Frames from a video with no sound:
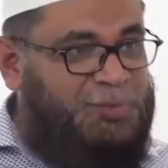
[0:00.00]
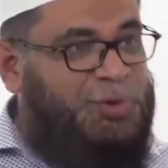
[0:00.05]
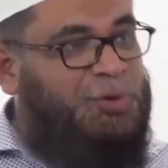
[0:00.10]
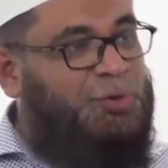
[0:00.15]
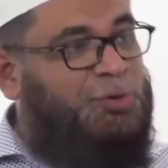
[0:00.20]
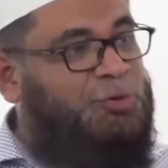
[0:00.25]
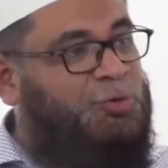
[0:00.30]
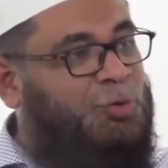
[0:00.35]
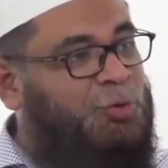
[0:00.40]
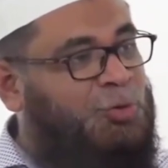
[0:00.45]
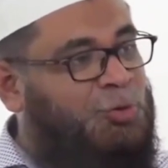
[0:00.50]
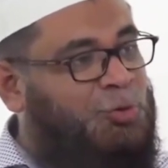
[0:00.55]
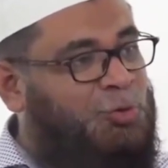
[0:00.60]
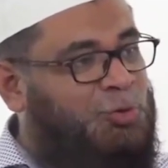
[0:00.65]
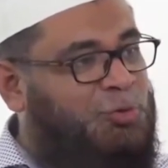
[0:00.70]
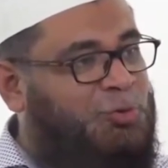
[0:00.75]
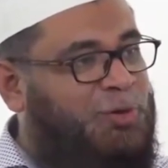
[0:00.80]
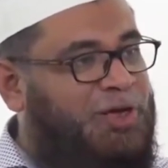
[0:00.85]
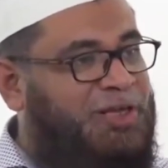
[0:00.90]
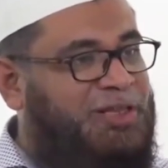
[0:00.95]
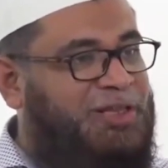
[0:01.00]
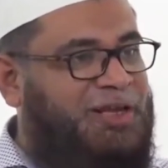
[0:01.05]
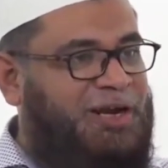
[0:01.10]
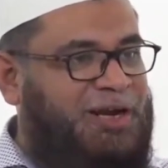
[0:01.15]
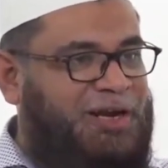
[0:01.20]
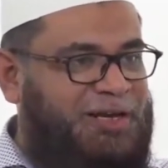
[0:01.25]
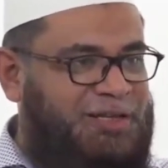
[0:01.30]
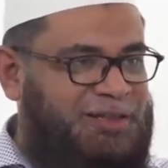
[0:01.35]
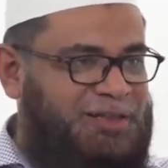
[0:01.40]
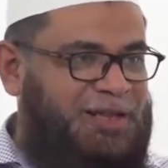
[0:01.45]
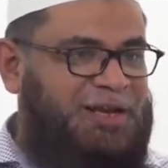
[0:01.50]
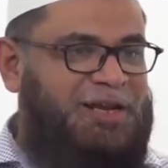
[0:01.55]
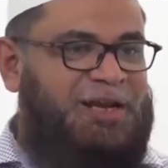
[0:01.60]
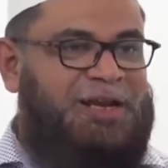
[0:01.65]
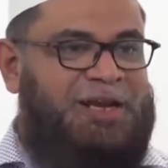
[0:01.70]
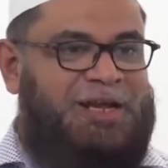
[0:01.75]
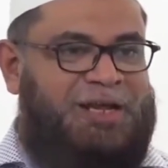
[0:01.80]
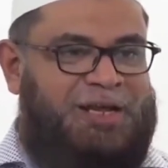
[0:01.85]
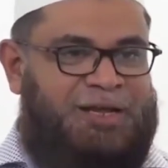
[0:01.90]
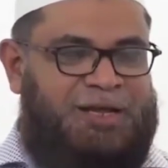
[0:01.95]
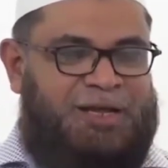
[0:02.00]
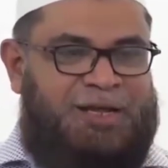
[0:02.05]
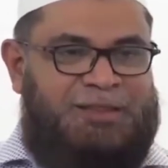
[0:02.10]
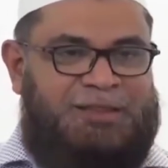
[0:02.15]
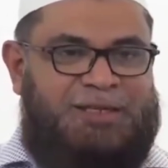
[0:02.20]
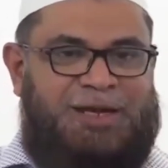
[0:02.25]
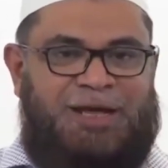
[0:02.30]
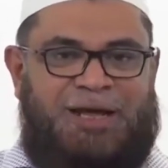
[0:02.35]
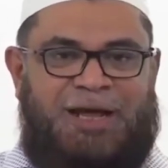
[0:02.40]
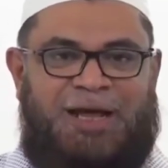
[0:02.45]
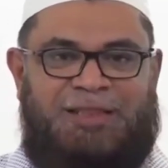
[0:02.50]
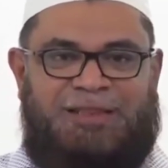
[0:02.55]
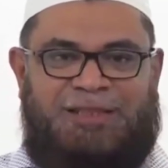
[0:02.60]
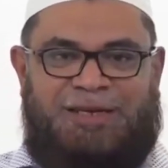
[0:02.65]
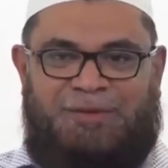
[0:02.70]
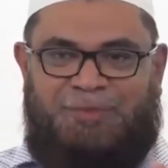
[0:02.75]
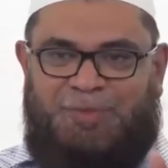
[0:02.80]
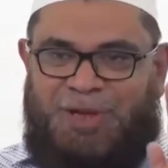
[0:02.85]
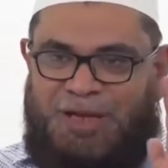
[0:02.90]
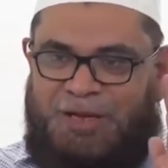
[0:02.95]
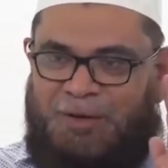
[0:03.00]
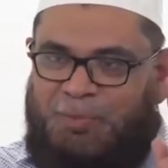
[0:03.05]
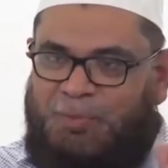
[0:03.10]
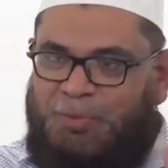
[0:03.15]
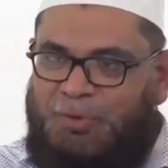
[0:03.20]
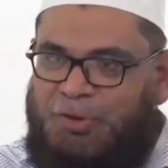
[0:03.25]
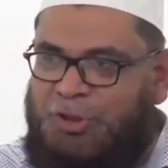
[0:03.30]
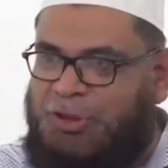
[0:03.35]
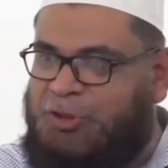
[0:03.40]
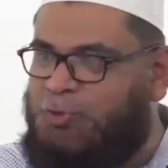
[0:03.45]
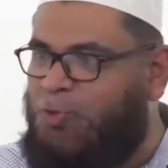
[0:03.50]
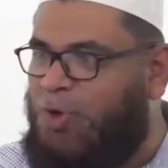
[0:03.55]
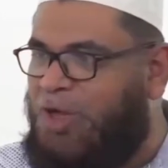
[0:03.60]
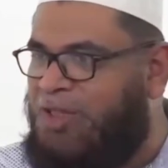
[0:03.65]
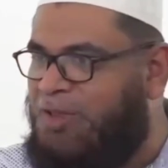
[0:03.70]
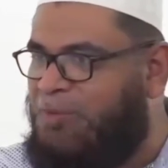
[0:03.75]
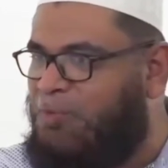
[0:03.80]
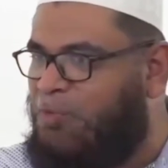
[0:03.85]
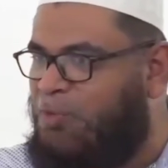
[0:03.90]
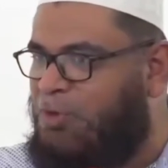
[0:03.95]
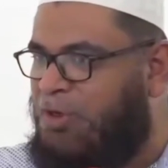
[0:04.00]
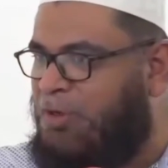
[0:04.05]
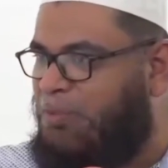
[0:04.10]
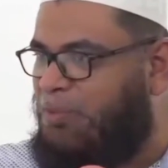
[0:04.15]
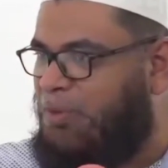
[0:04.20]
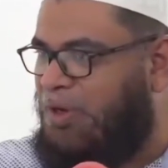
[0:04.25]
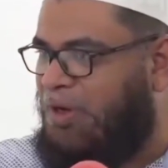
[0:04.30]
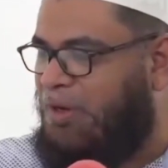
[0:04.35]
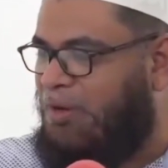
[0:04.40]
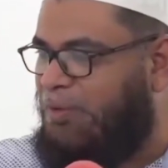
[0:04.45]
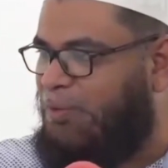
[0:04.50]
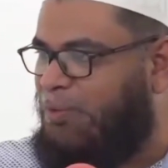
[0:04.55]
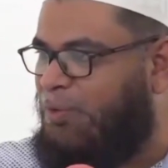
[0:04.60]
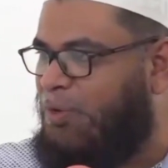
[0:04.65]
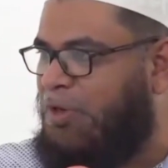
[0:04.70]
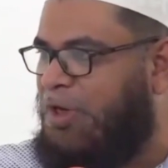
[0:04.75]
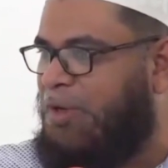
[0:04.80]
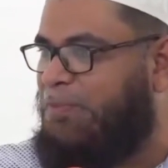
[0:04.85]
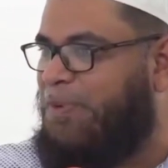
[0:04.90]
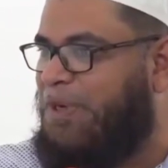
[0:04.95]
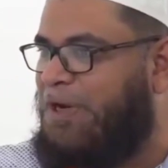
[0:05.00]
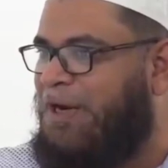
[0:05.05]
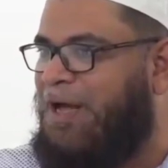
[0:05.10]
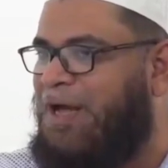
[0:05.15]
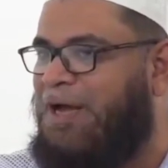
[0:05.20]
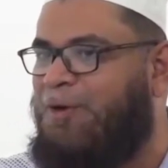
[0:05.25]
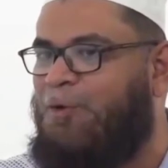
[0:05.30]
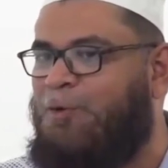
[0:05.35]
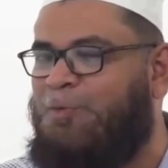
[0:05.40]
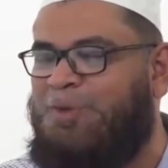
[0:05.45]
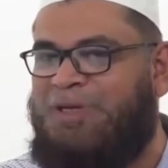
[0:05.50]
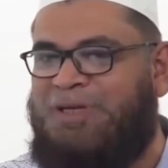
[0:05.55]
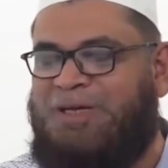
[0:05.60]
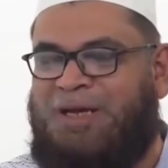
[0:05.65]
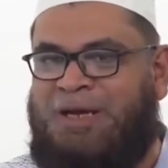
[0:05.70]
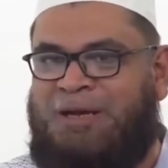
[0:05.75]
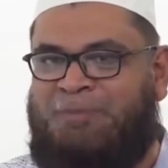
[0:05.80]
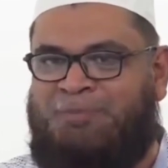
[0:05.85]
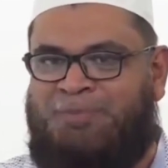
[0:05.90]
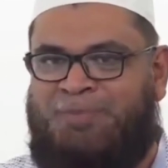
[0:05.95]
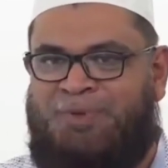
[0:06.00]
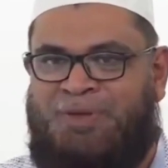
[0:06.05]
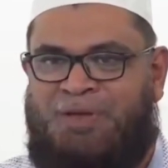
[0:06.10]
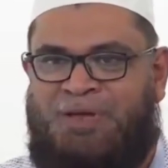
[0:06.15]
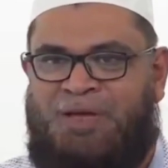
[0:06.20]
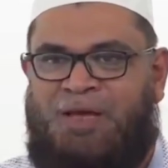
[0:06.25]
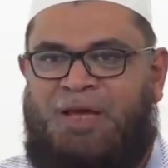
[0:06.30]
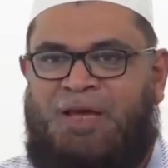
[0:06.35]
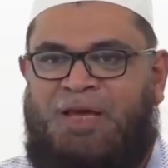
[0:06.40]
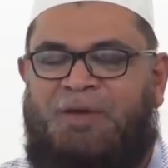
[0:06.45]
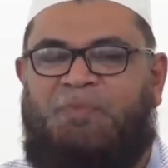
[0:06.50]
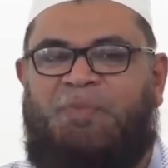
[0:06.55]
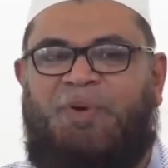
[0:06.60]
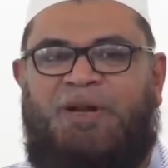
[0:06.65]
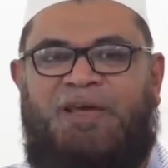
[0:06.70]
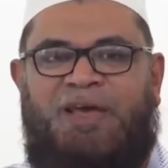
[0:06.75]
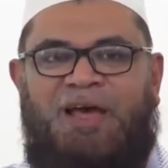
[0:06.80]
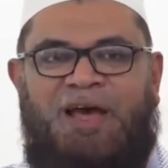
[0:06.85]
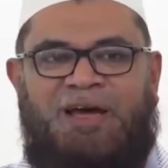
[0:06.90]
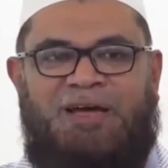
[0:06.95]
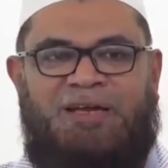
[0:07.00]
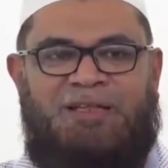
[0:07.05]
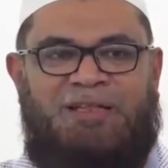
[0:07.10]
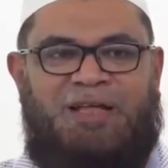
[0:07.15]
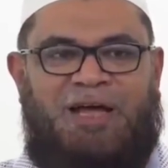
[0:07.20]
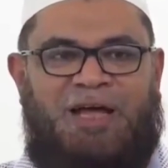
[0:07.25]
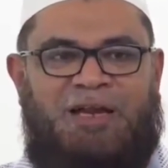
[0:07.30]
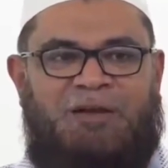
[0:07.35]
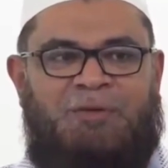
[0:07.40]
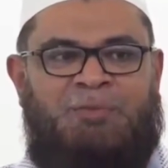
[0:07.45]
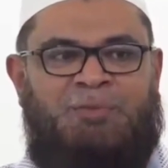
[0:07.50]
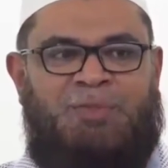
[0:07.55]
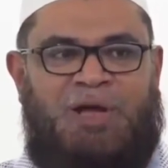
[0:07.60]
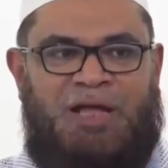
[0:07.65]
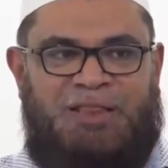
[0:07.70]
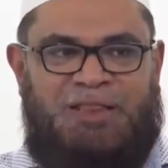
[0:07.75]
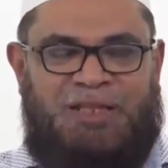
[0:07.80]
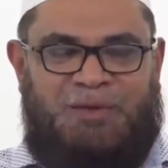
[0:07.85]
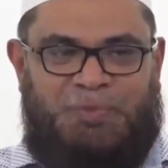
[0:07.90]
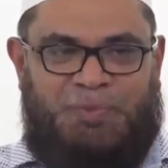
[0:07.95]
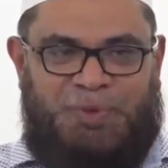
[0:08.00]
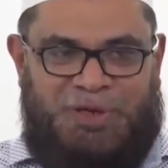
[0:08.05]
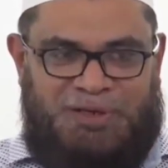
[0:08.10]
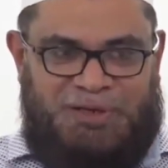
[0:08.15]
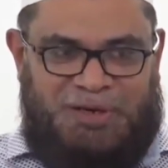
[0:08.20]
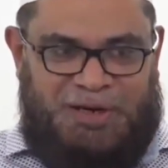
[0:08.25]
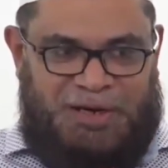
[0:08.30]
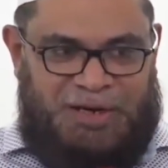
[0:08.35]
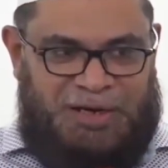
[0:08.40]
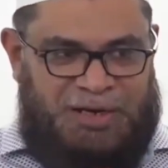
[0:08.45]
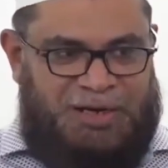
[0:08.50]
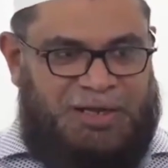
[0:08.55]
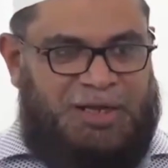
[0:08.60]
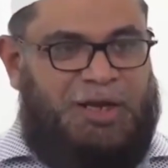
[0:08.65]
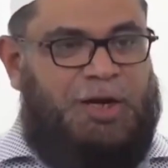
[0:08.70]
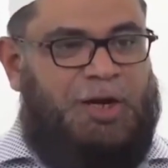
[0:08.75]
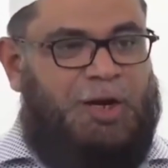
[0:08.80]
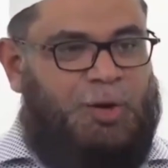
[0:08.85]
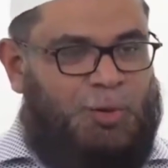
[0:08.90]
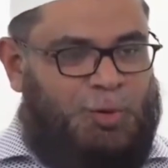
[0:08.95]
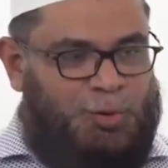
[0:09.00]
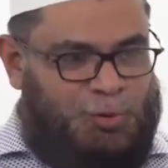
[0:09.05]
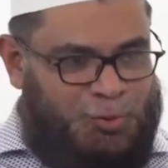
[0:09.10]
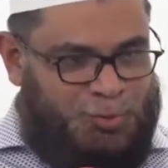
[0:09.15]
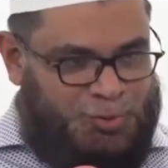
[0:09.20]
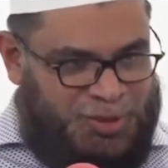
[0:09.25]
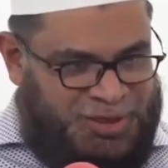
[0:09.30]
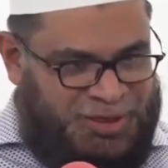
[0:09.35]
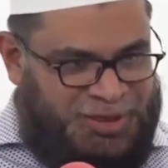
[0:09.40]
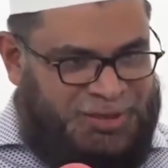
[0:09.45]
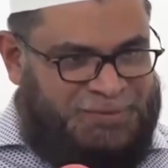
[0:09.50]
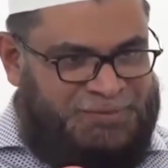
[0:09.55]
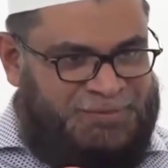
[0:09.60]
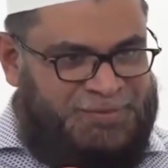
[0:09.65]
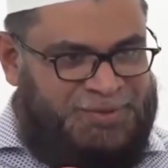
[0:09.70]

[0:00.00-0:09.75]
இப்படி ஒரு தொண்ணூறு வயதை அடைந்த நல்ல திடகாத்திரமான புத்தி சுவாதி மூலம் உள்ள பெண்ணாகவும் இருக்கலாம் எப்படியாக இருந்தாலும் அந்த பெண்கள் எல்லோருமே